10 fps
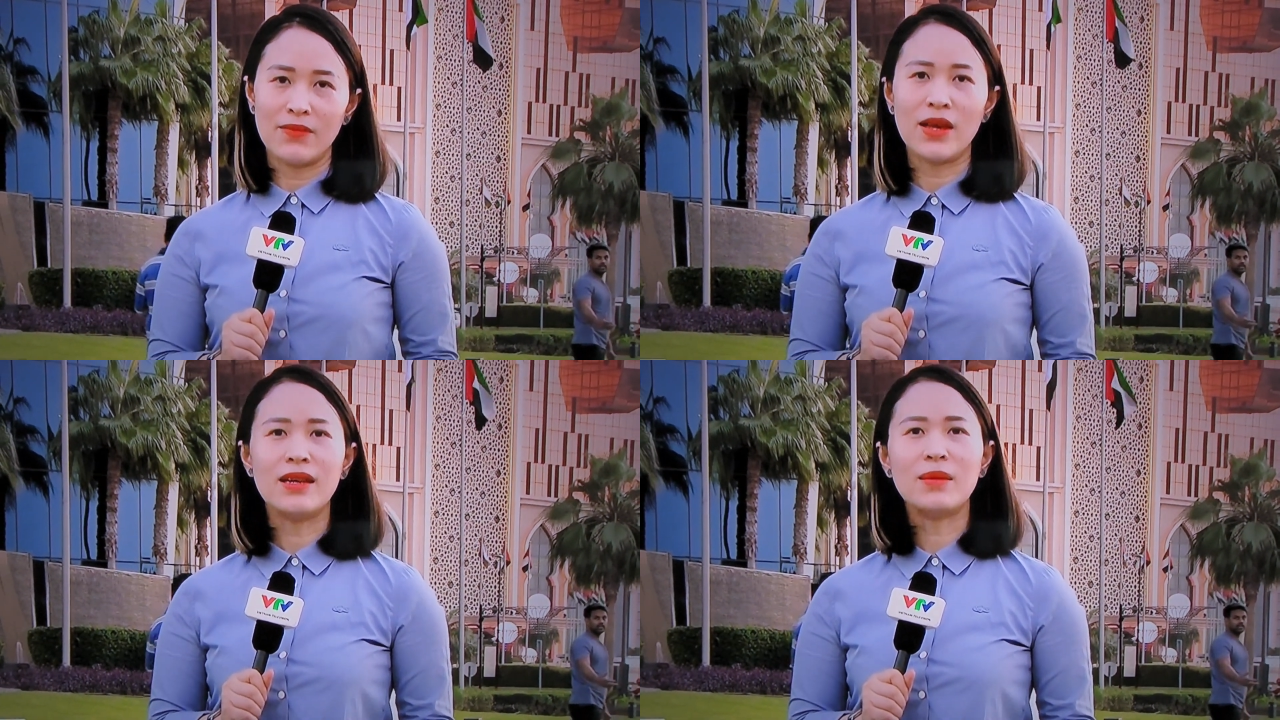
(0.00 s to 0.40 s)

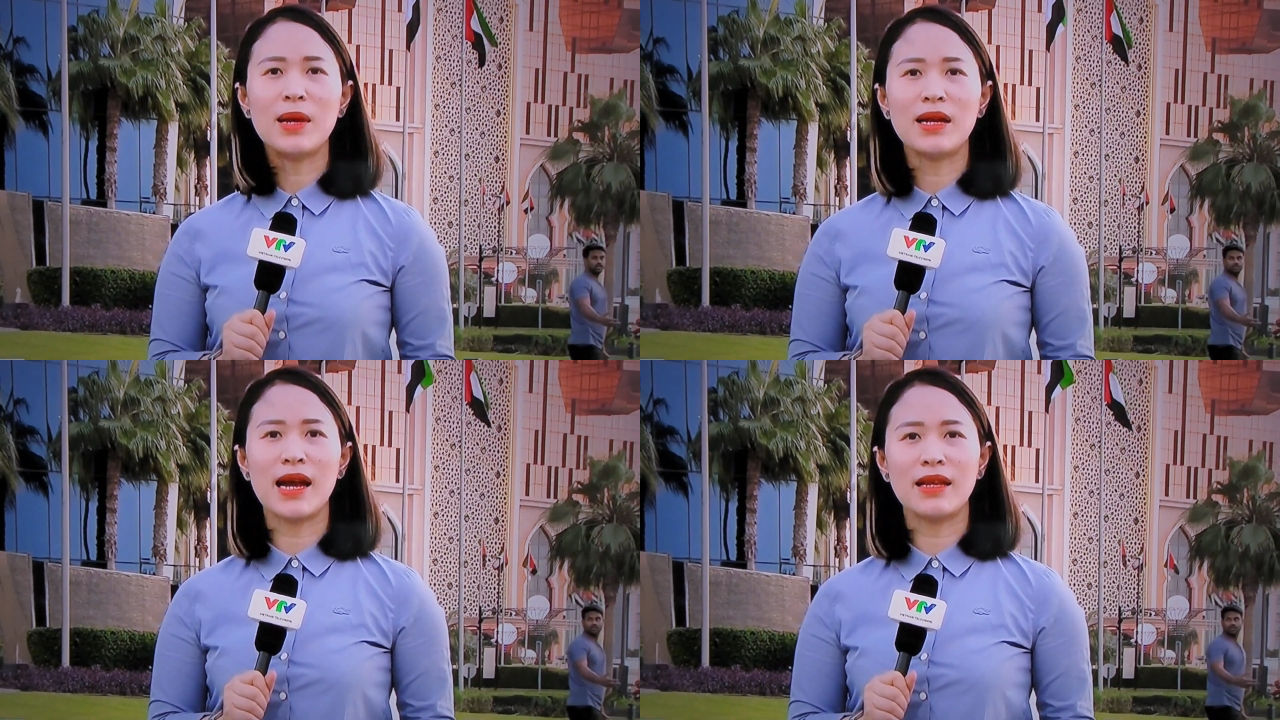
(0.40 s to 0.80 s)
Vậy
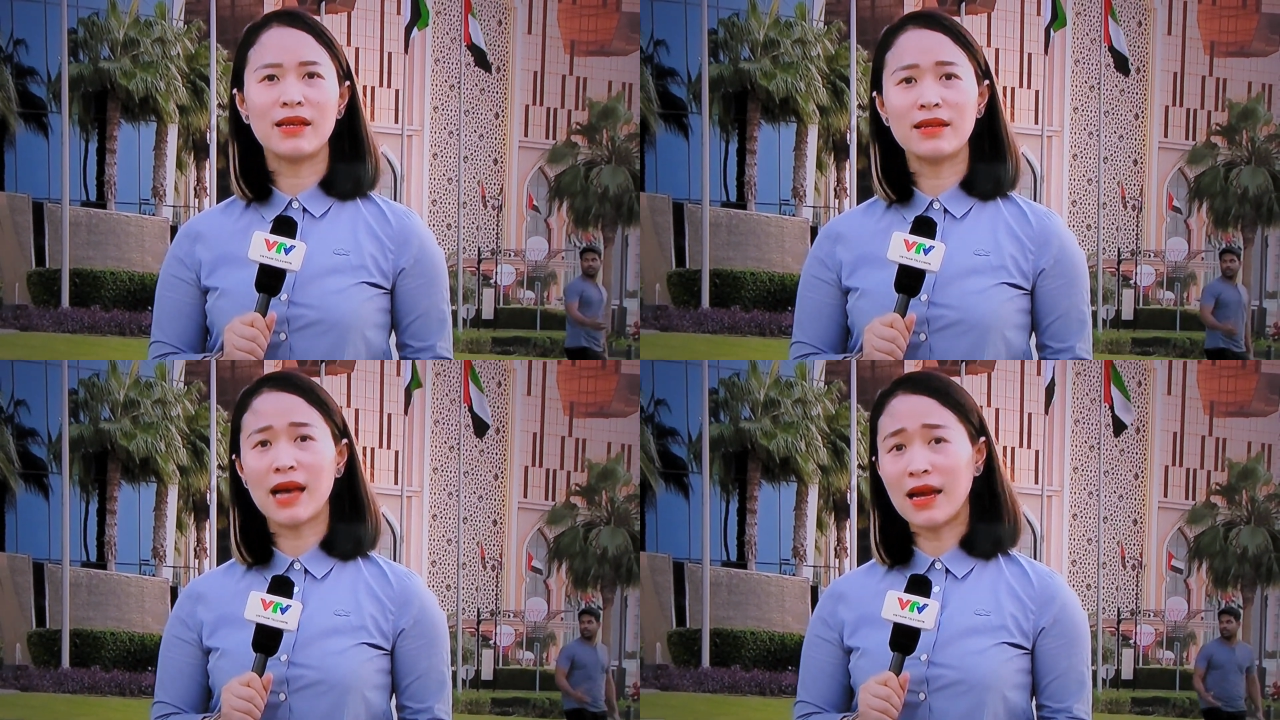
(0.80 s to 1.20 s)
nhưng bên cạnh
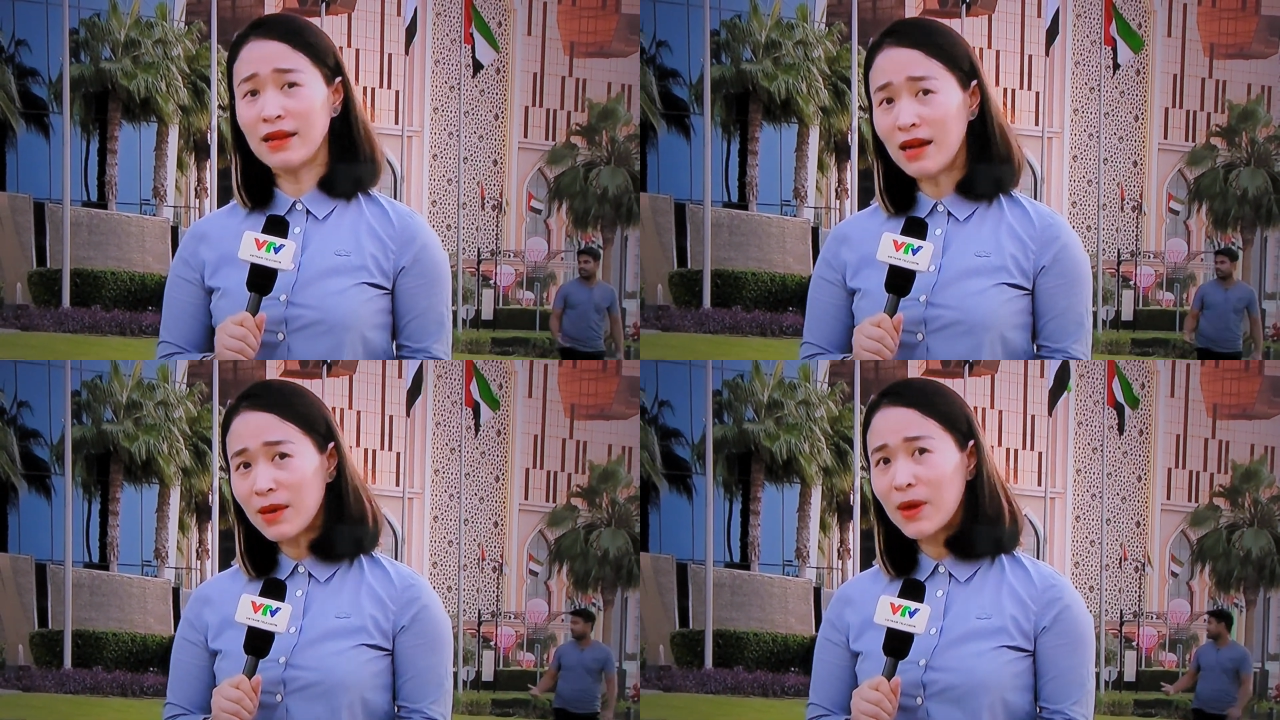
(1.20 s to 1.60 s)
những
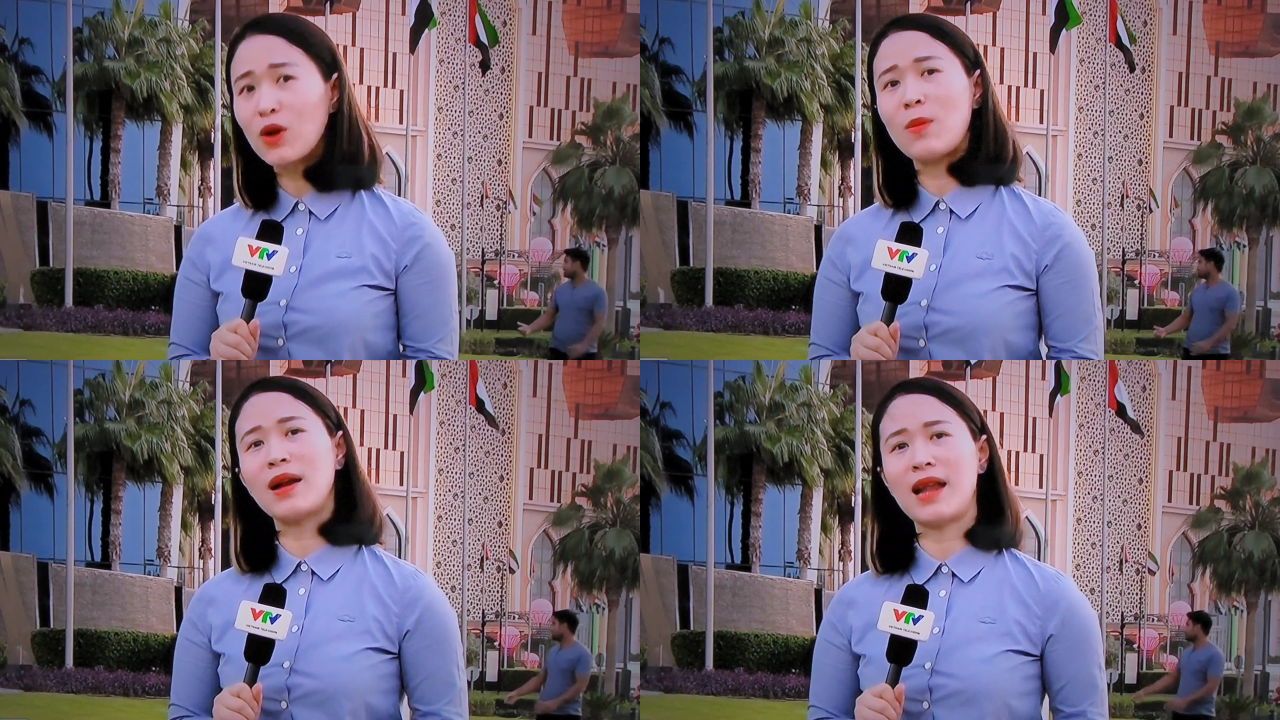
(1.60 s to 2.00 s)
cái lợi mà
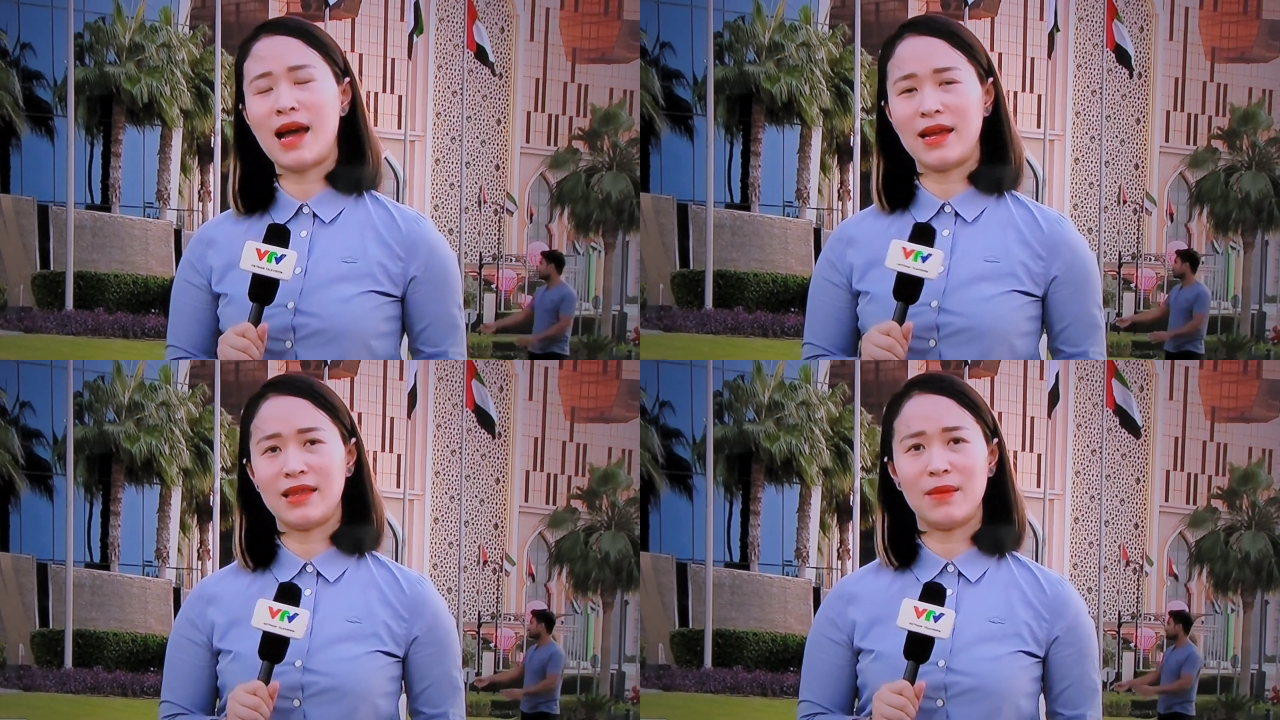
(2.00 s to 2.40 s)
nó mang
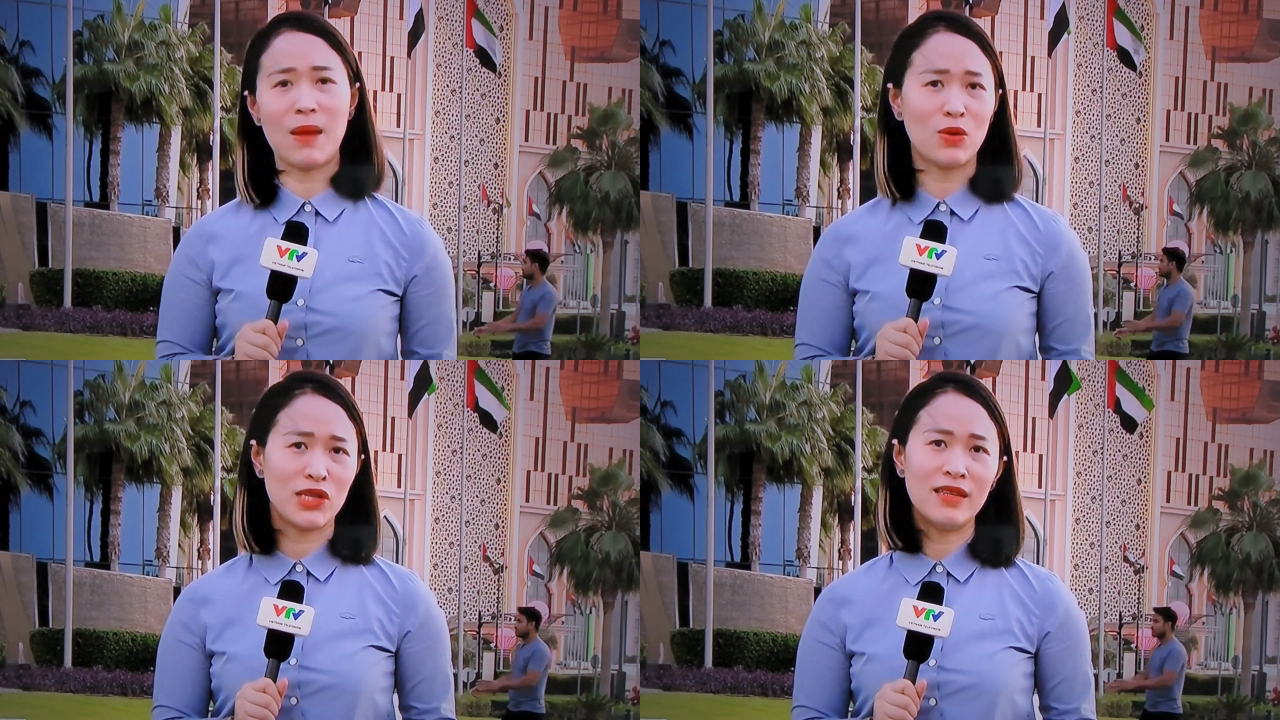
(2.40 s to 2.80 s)
lại thì
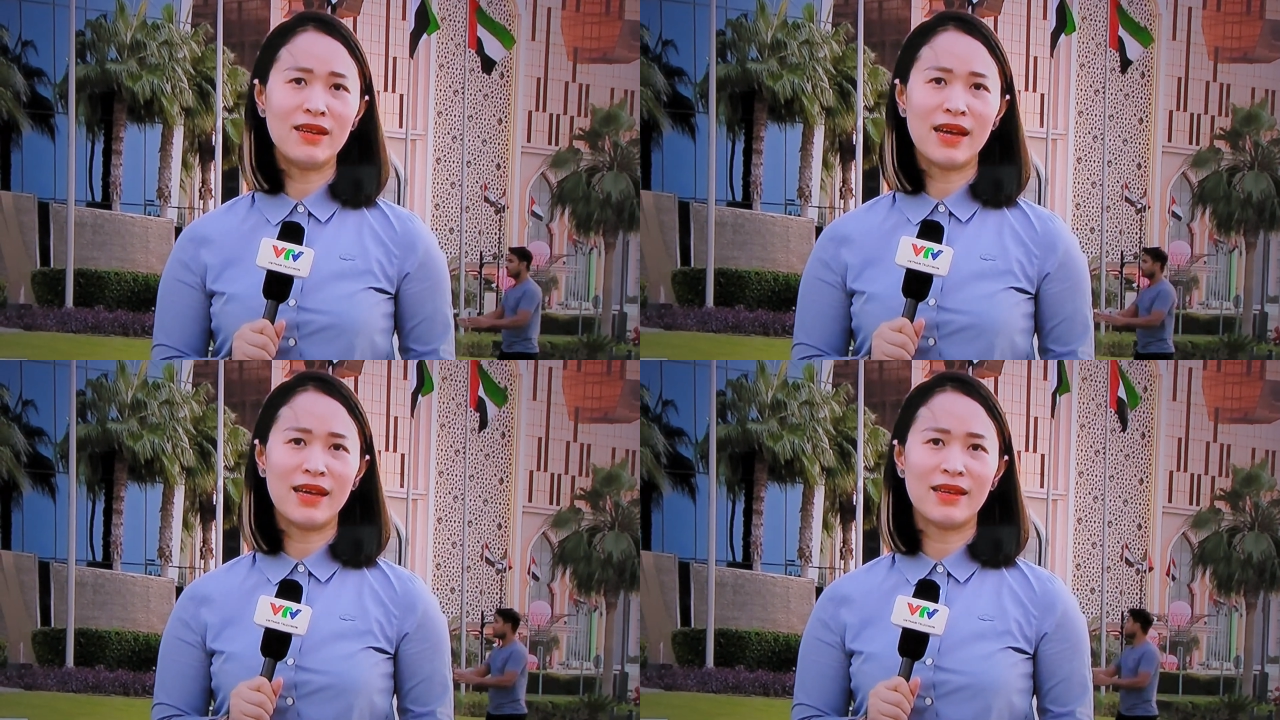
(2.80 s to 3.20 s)
báo chí
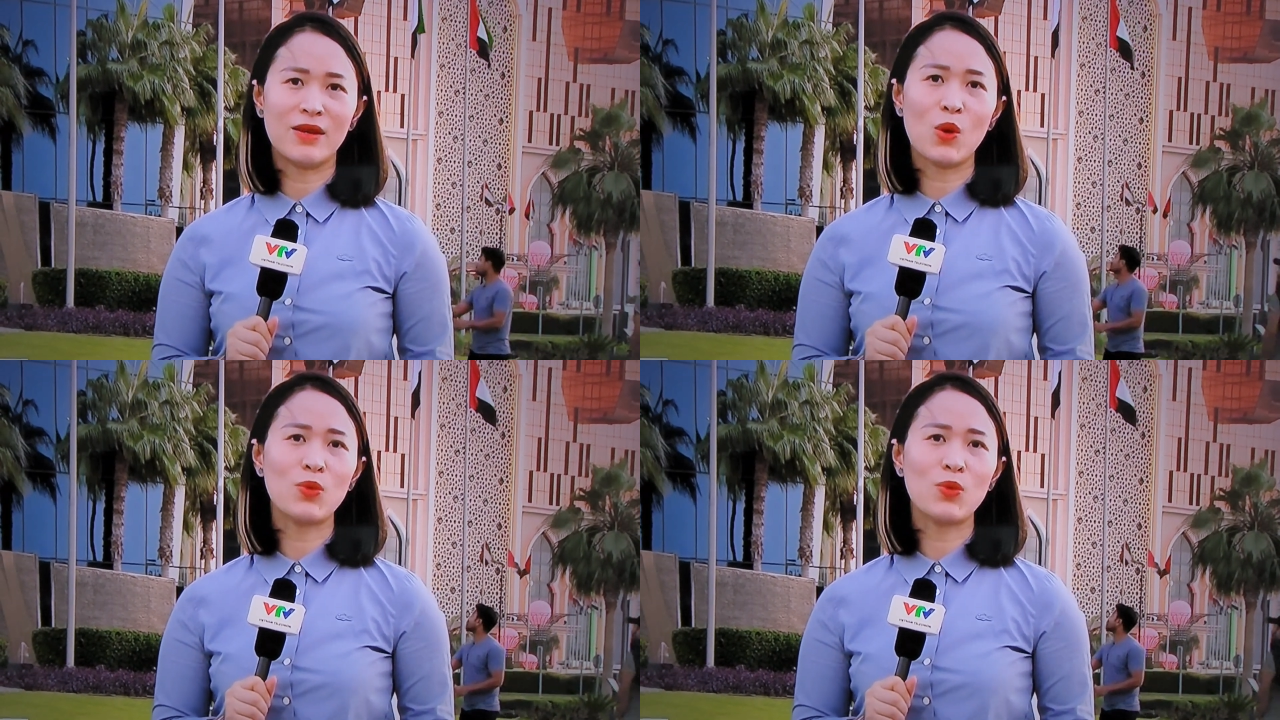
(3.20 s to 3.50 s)
nơi đây